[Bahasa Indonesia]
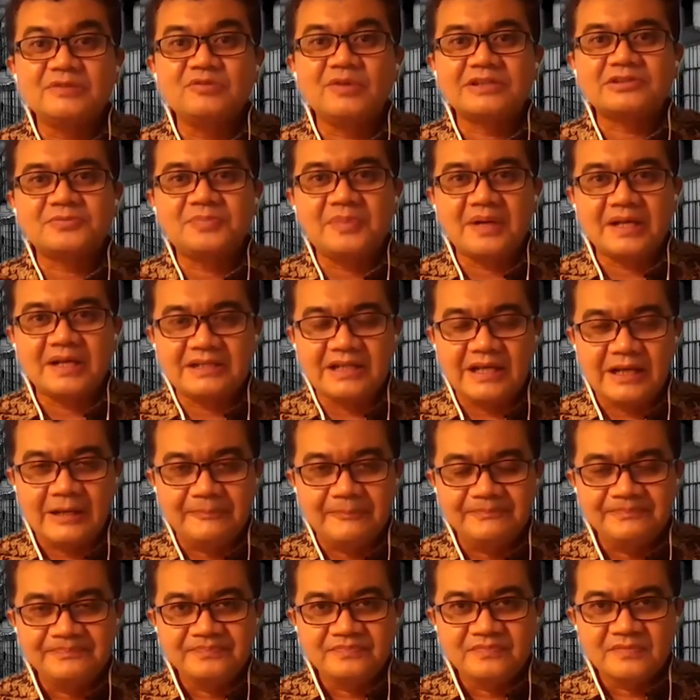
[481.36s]
waspada.
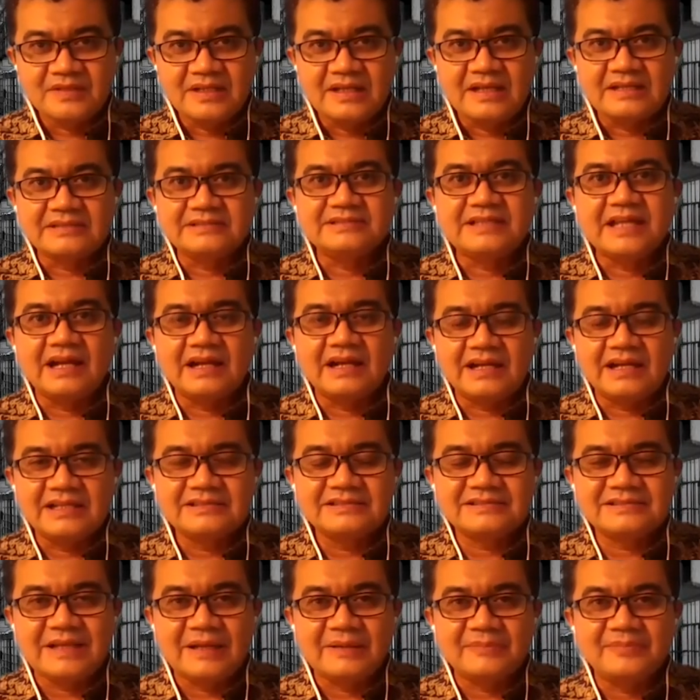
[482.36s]
Jangan
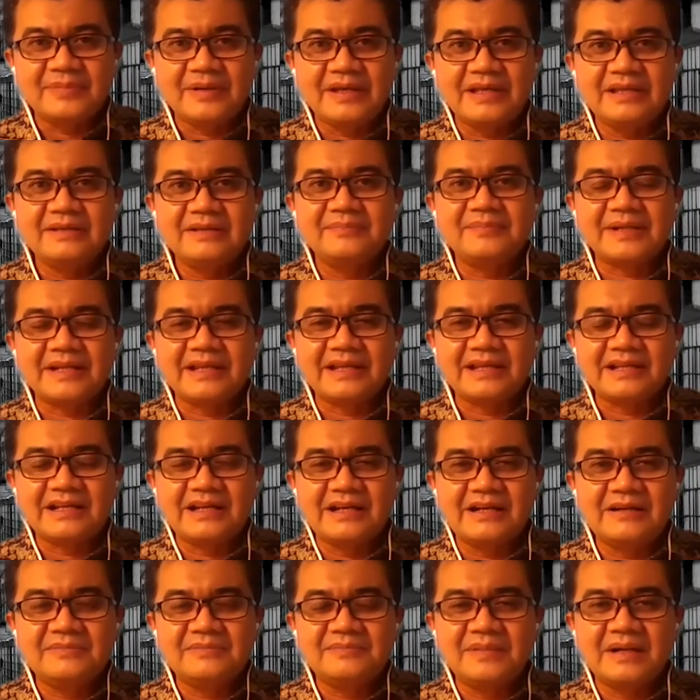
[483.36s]
hmm. sampai
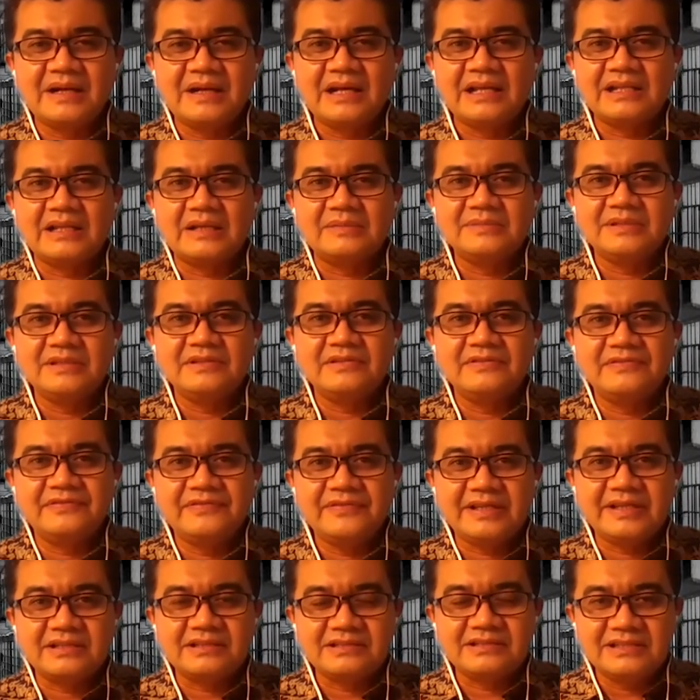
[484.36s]
mereka mengalami
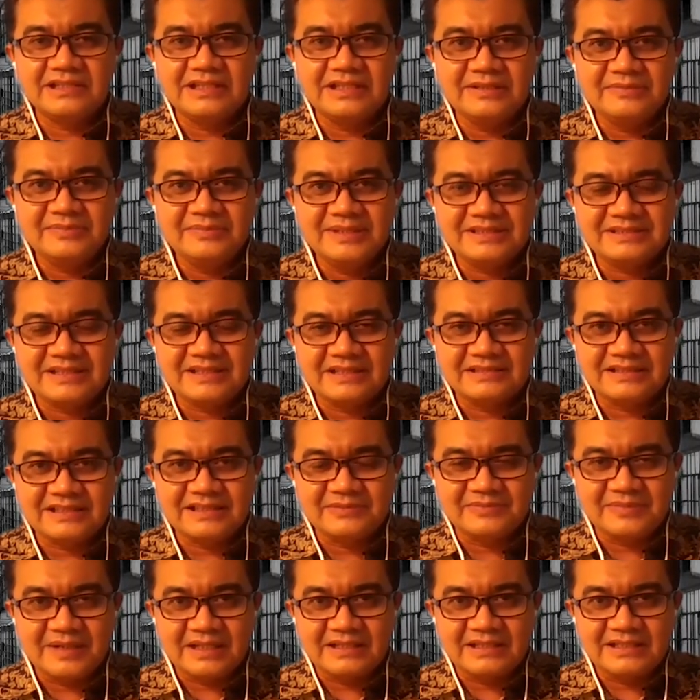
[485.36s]
victimisasi
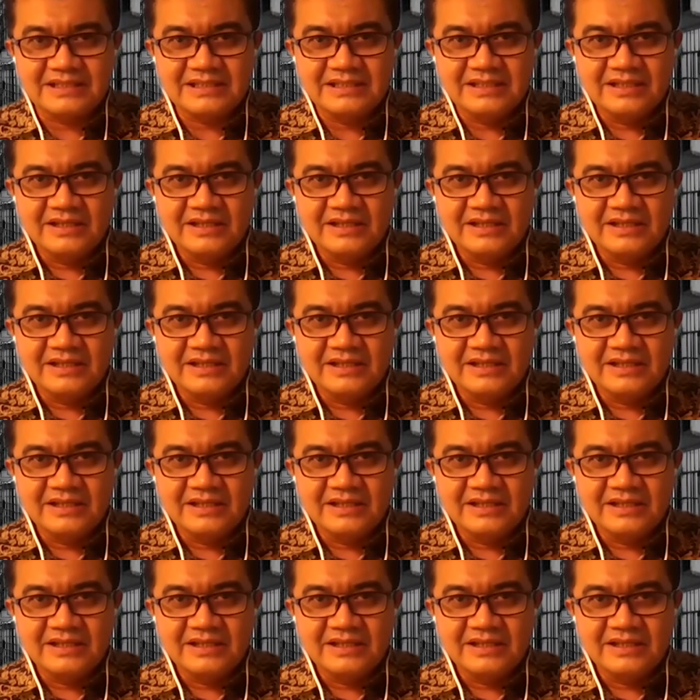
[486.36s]
kembali